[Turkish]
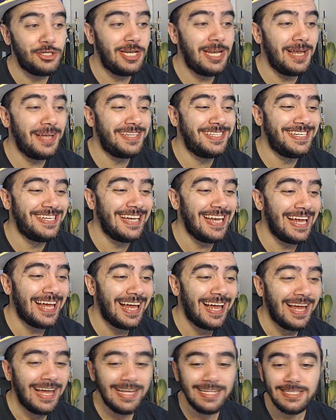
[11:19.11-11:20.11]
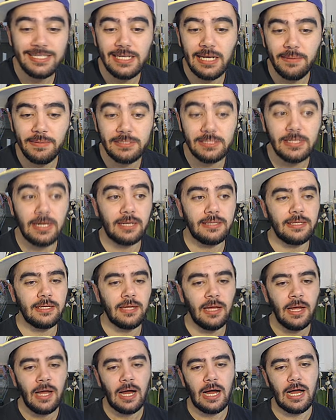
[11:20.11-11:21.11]
Çile çile. Çile bitsin artık.
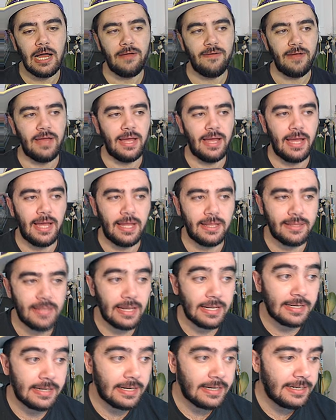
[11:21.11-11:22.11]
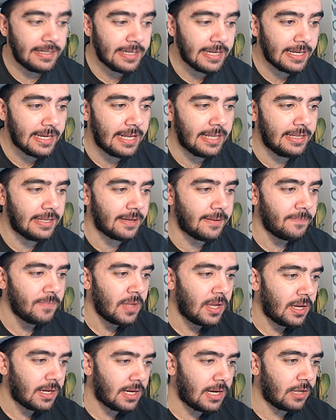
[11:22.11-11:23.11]
Evet tekrar lige geldik.
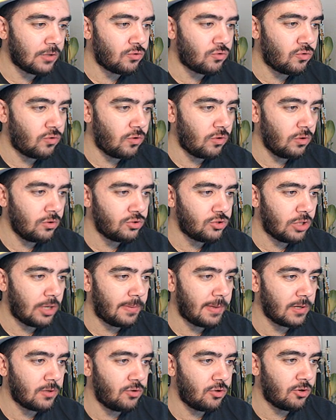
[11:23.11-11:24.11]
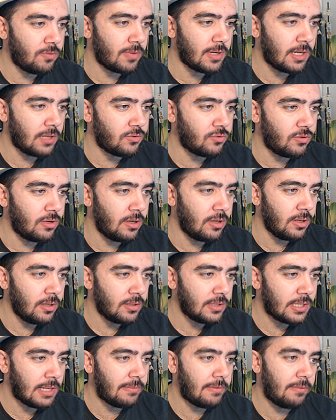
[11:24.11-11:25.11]
Kadro şöyle bakıyorum kadroya.
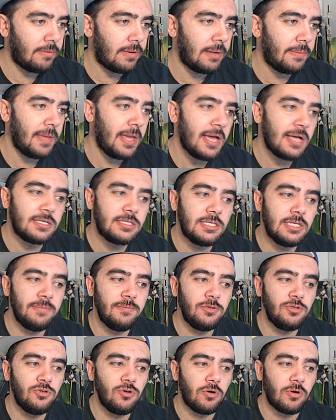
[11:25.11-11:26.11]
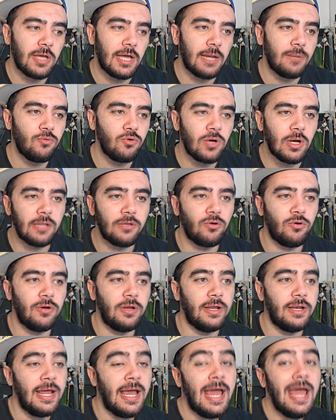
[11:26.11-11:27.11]
Tamam abi eksiğimiz yok. Yani bu kadro
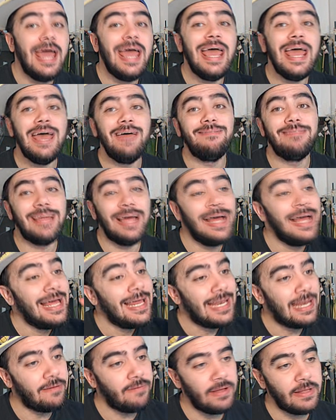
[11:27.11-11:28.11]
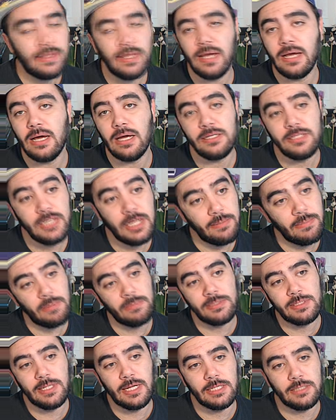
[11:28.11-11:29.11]
oynar. Evde Lavente'ye karşı
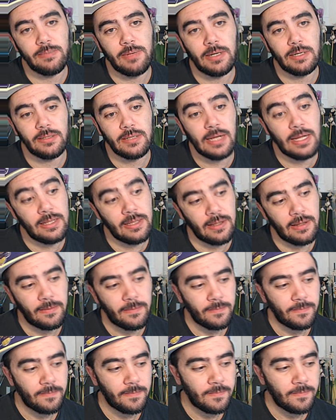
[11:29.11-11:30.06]
yenmemiz lazım artık. Hadi.